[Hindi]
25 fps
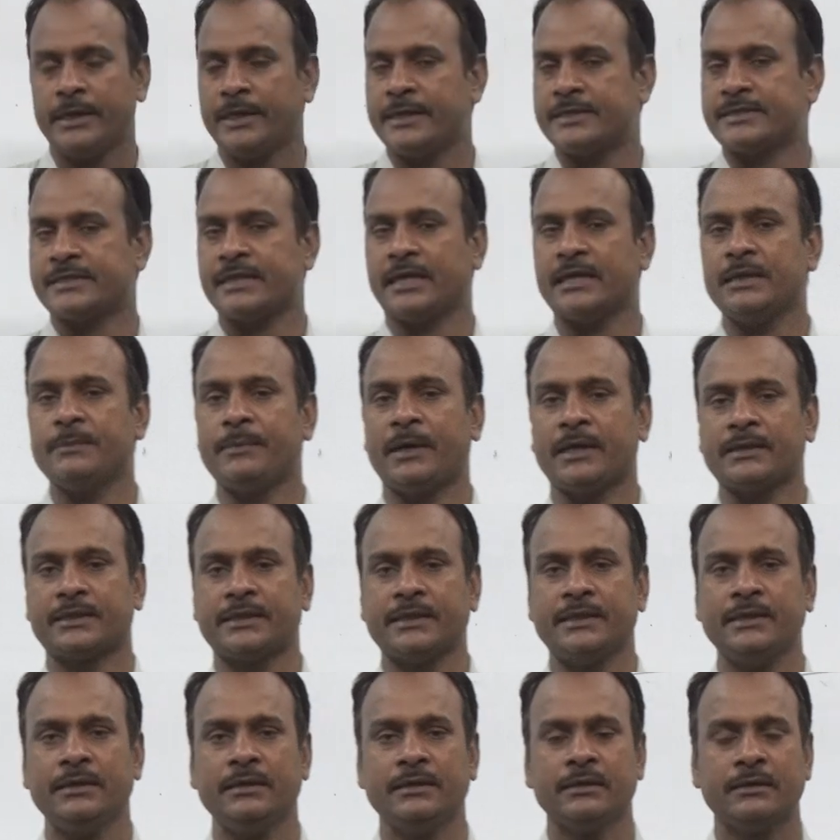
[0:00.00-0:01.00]
ये सारी
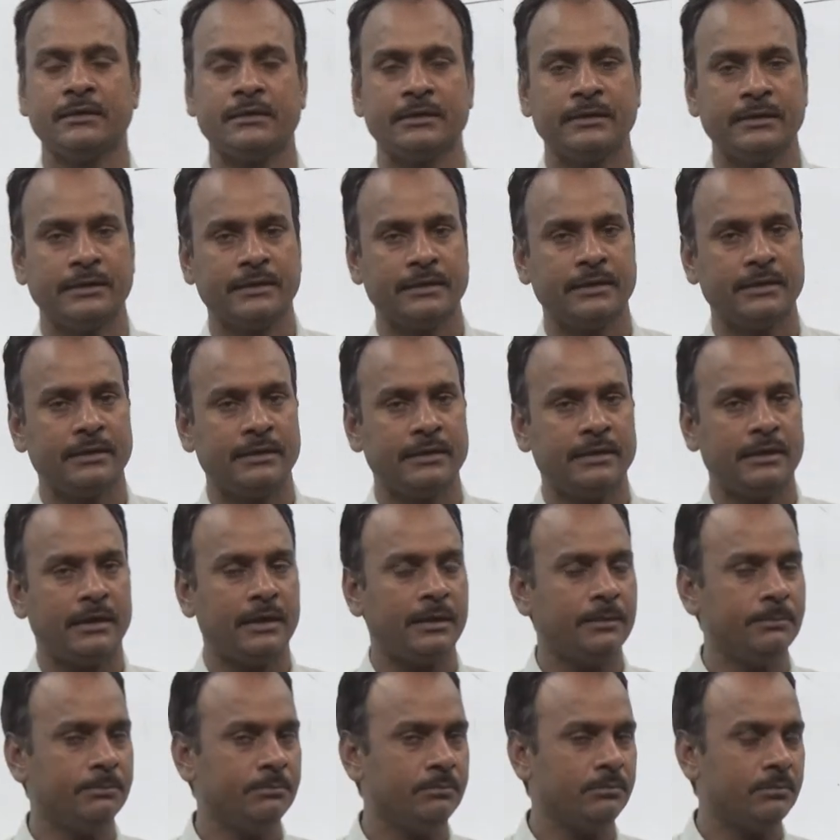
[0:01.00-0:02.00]
बातें
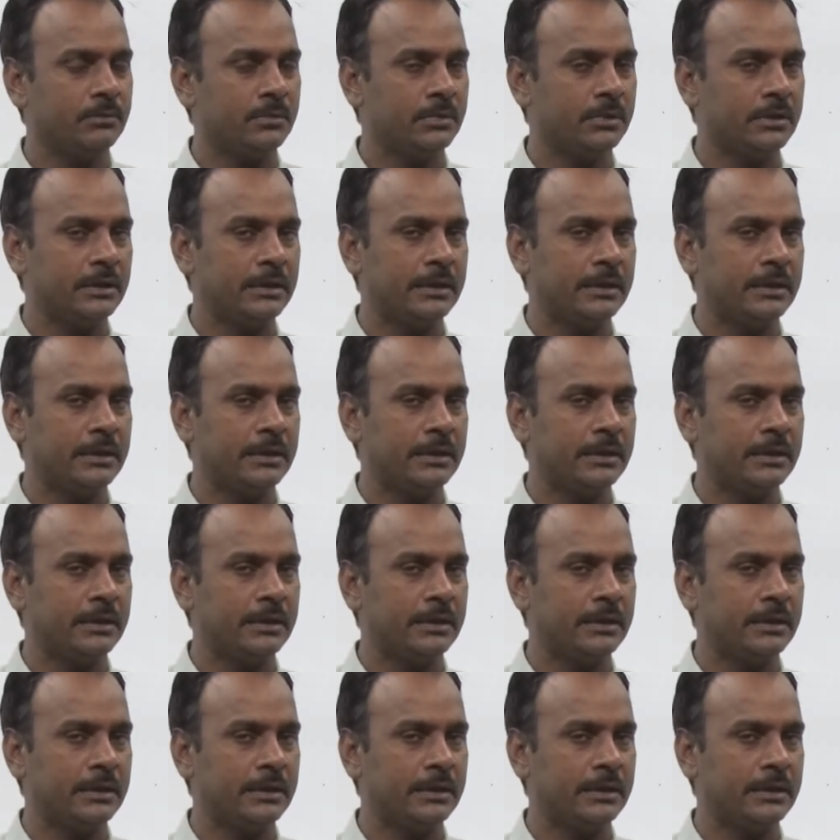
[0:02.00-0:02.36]
हम